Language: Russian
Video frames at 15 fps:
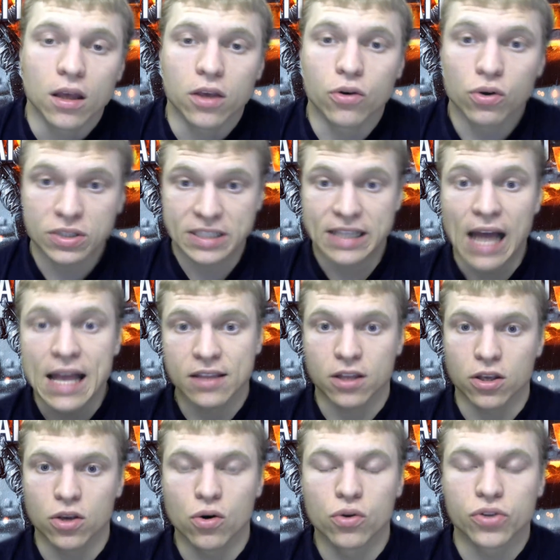И он
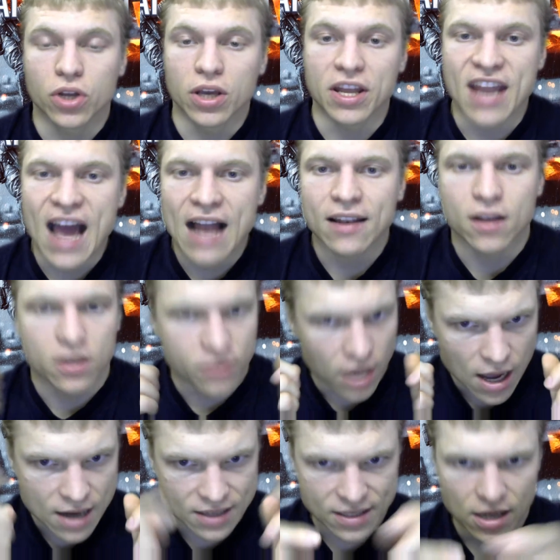станет, и он реально на
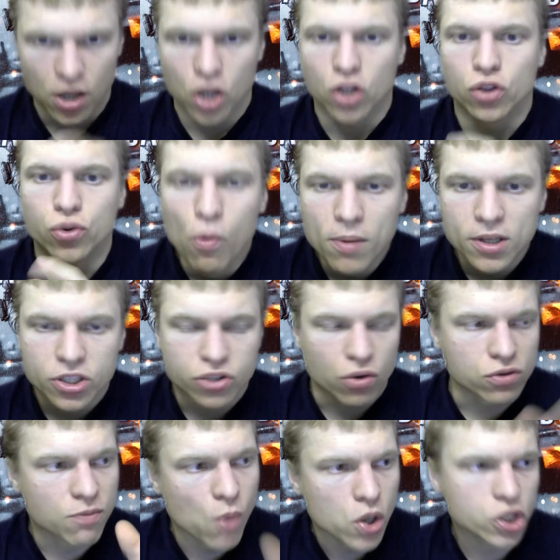харде думает, что
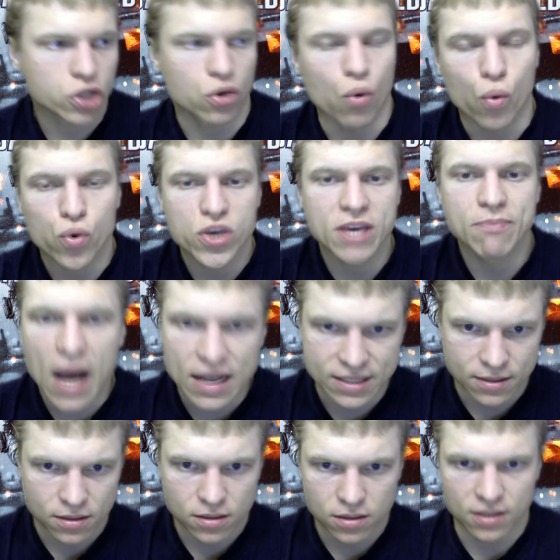он сможет
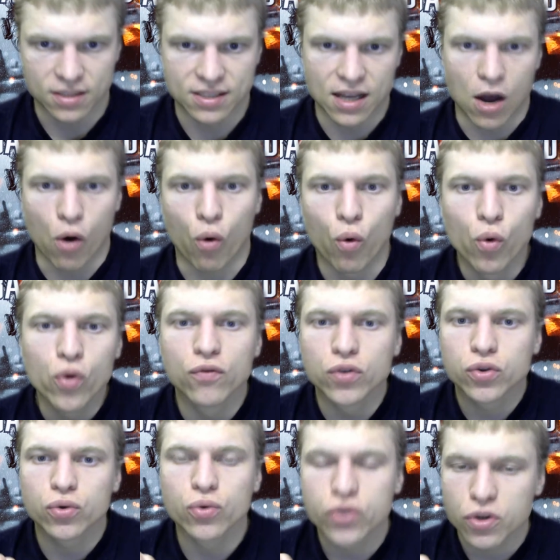уебать за хуеву
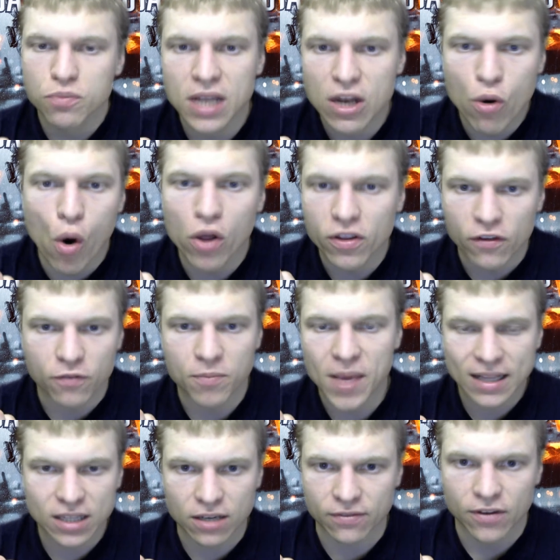тучу миллионов
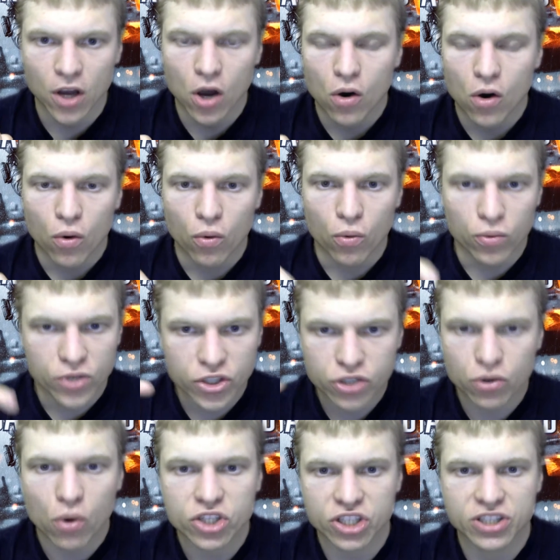метров,
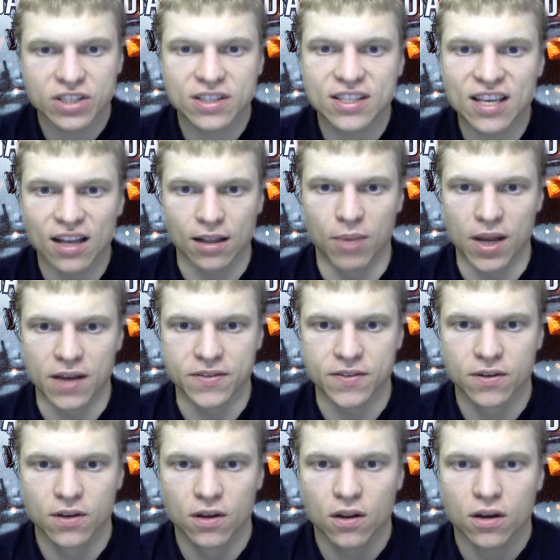уничтожить тело,
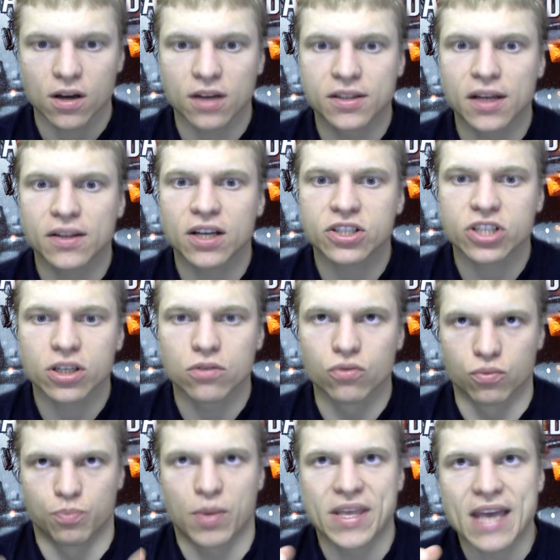блядь. Когда даже,
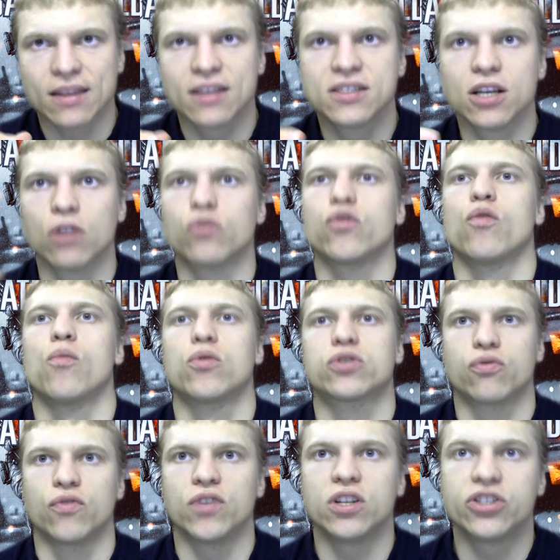ну, понятное дело, у него
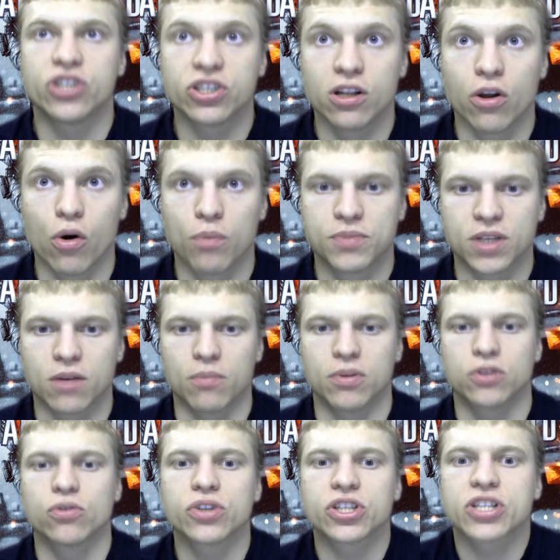может увеличительная оптика
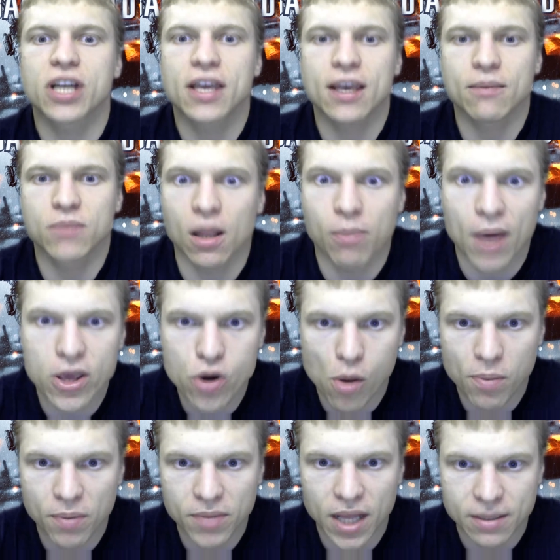быть, но это же каким
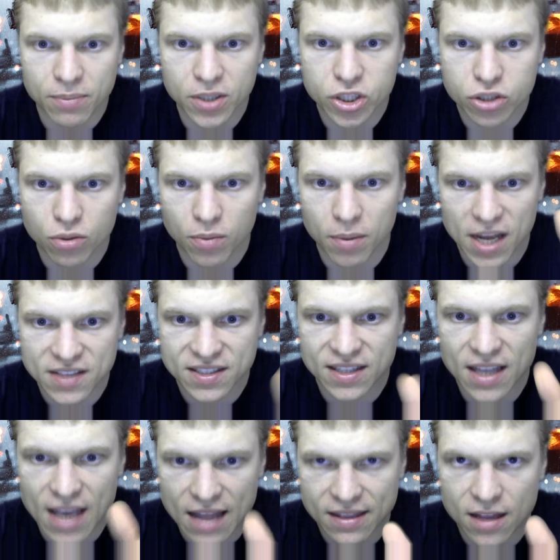долбоебом надо быть, чтобы, блядь,
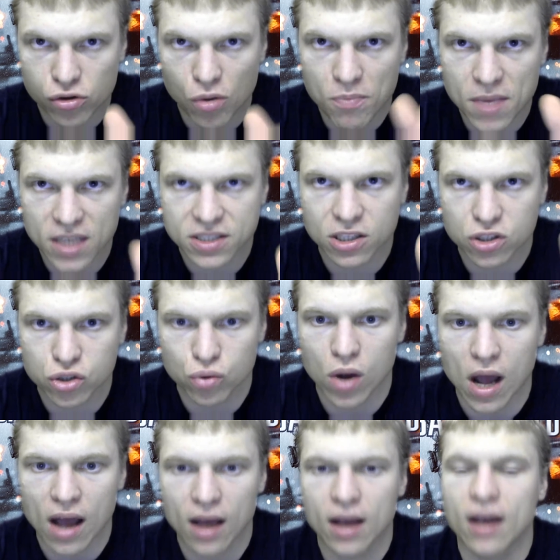стоять на одном месте,
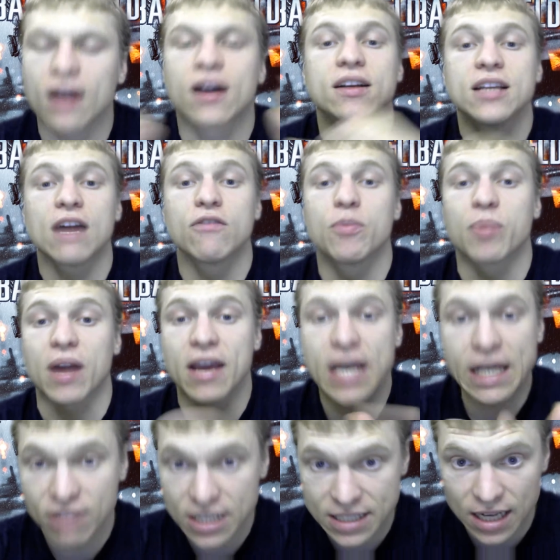сука. А, а когда вы
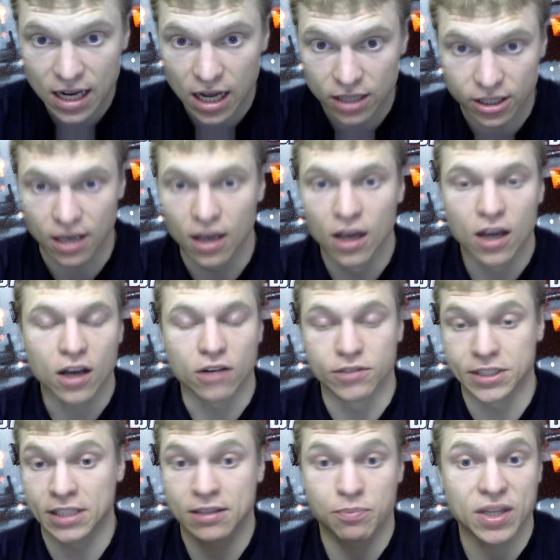проигрываете катки,
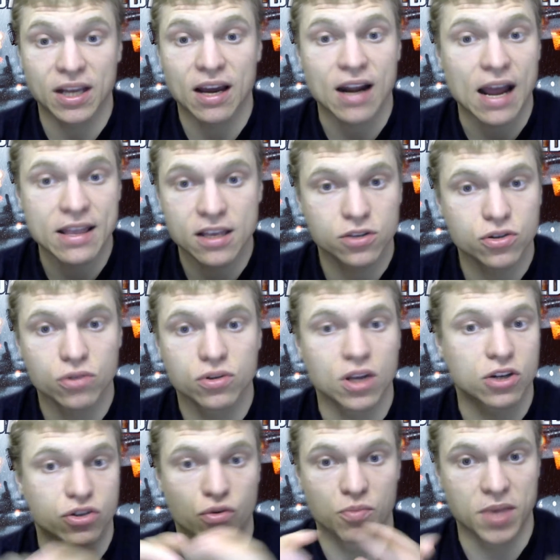вот это подгорание идет
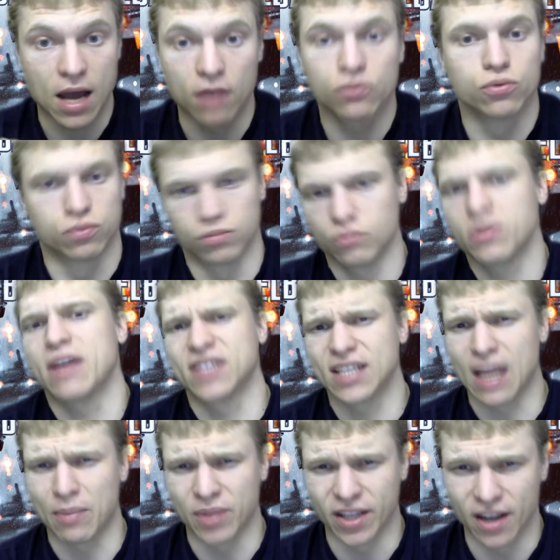даже у меня. Ну, у меня
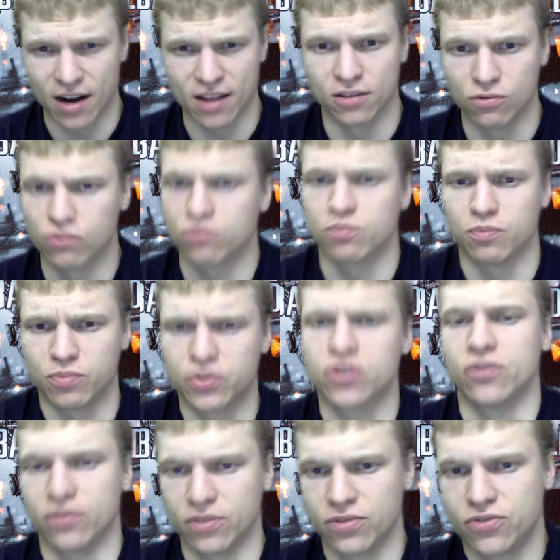всегда подгорание идут.
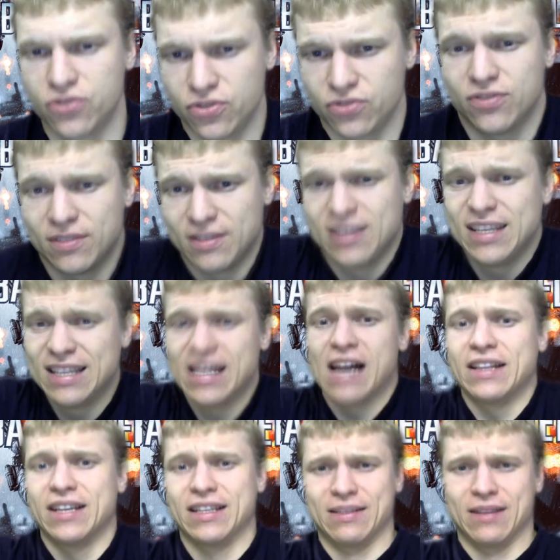Че, че, не
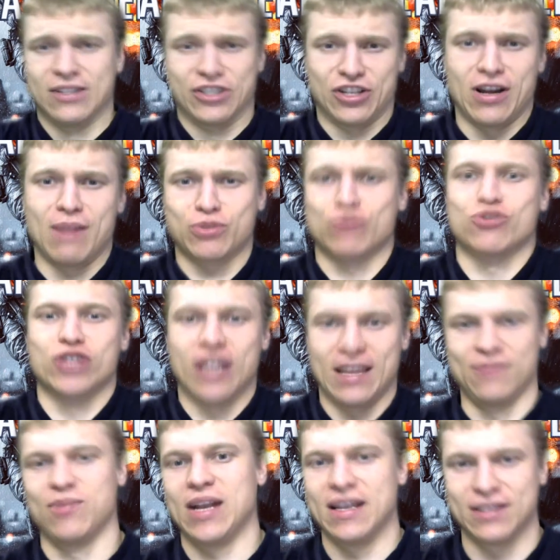надо это даже
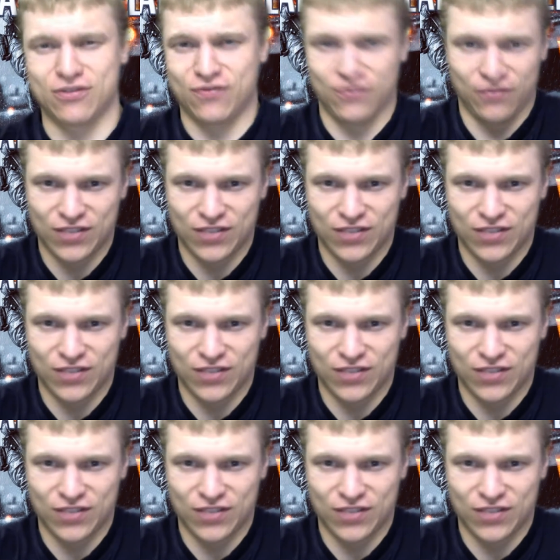обсуждать, блядь.